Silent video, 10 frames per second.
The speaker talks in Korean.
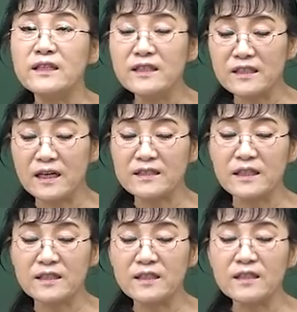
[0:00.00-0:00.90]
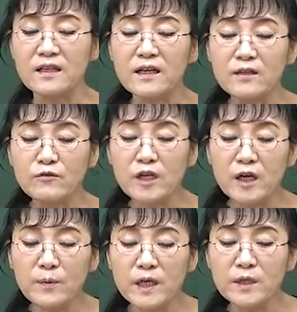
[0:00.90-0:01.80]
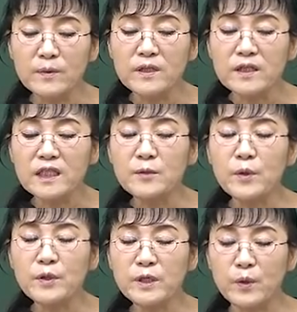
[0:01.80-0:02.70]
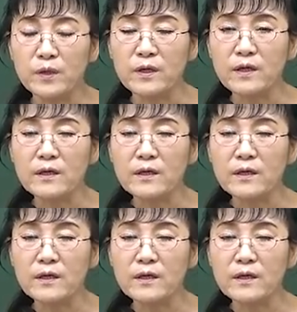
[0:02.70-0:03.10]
듣는 학생들은 우리가 보게 되면 기본 이론